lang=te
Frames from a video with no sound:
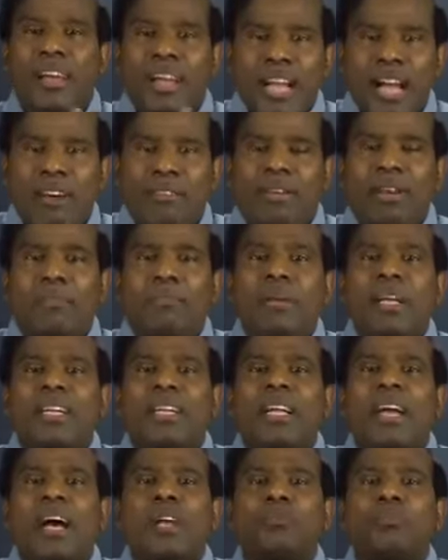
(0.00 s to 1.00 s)

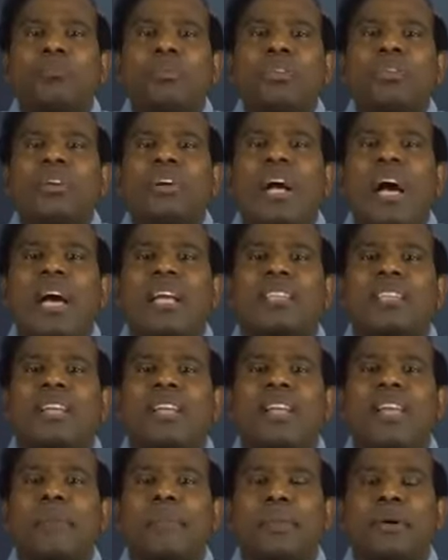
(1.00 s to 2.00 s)
గవర్నమెంటే అద్భుతంగా
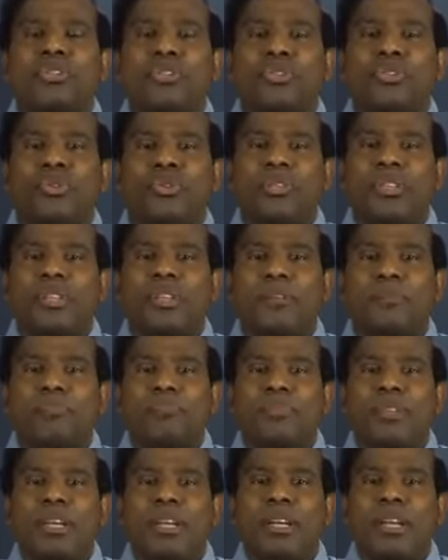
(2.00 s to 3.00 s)
అందరికీ పంచుతుంది
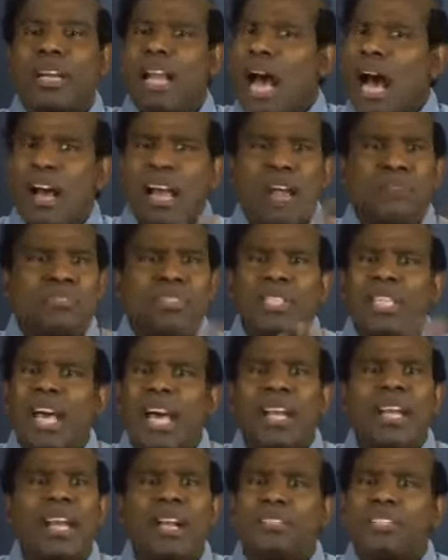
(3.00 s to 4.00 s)
నా
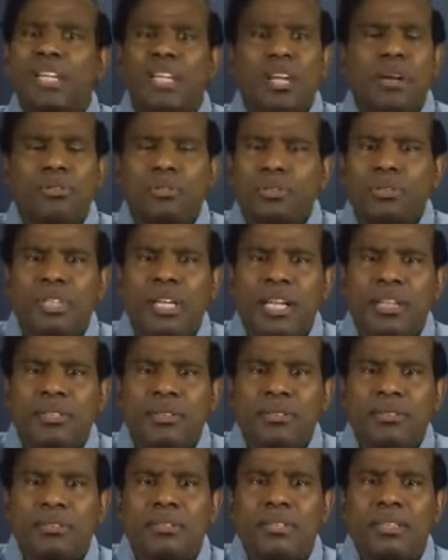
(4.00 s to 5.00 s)
ఎఫ్సిఆర్ఎల్ చేయవసరం లేదు
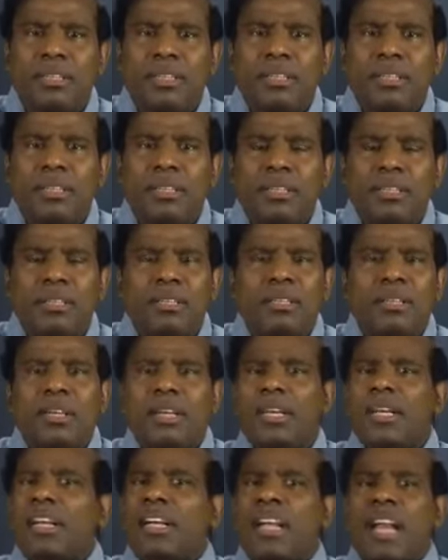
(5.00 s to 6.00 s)

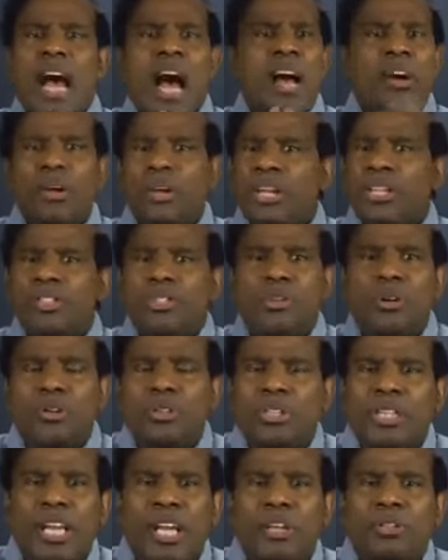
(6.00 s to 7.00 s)
నాకు రెస్టోర్
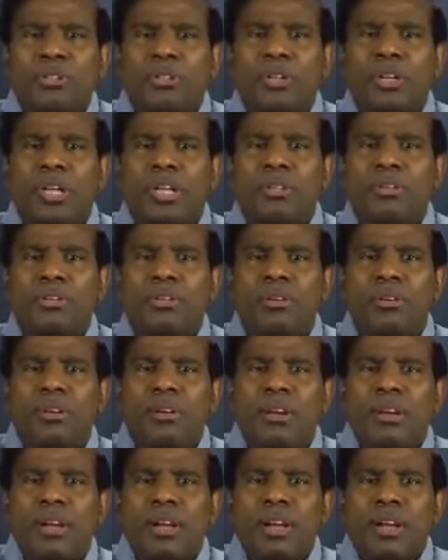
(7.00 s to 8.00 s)
చేయవసరం లేదు
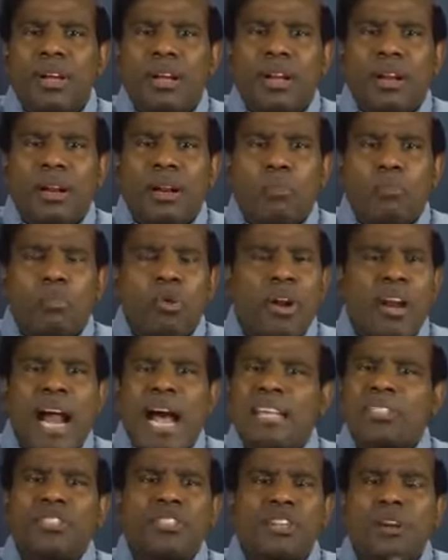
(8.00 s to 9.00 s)

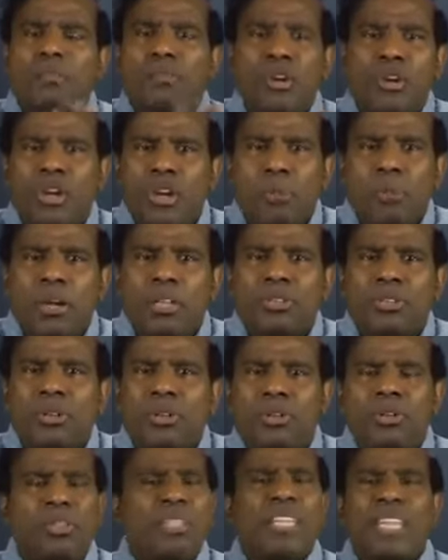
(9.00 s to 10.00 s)
రాష్ట్ర
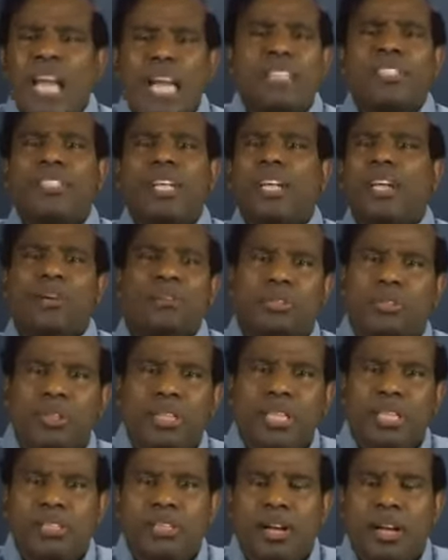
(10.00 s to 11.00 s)
ముఖ్యమంత్రులు ఏం చేయవసరం
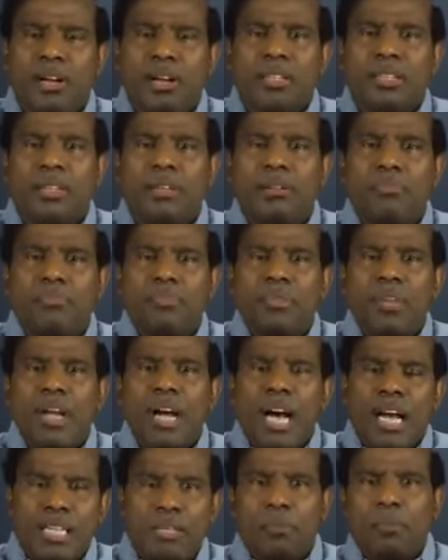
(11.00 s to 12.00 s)
లేదు నాకు అది
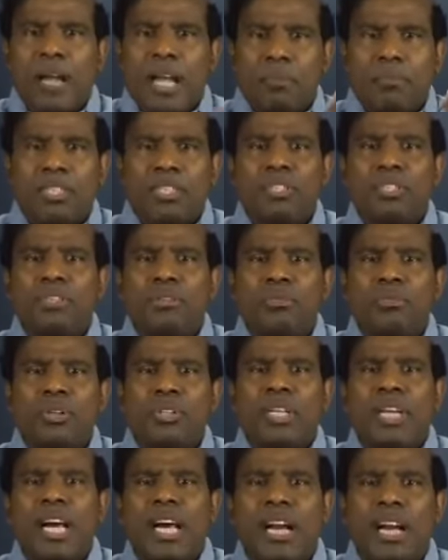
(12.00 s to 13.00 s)
అది ప్రైమ్ మినిస్టర్
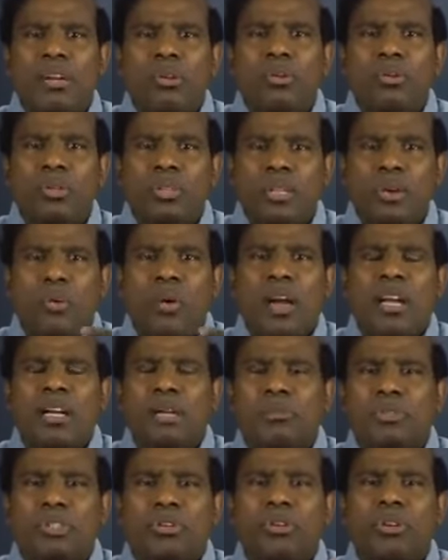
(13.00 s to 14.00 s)
మోదీ గారు అనుకుంటే ఒక
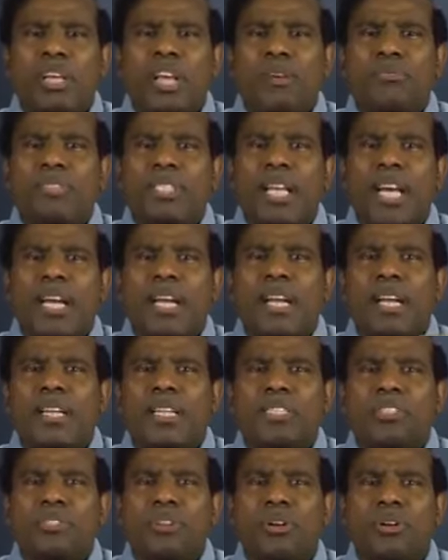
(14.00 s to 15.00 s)
నిమిషంలో ఎఫ్సిఆర్ఎల్
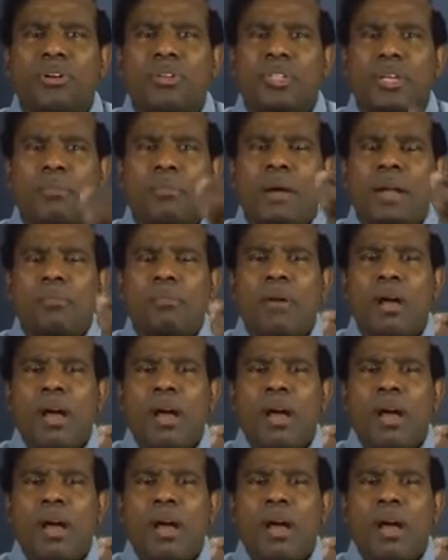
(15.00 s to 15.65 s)
రెస్టోర్ అవుతాయి మనం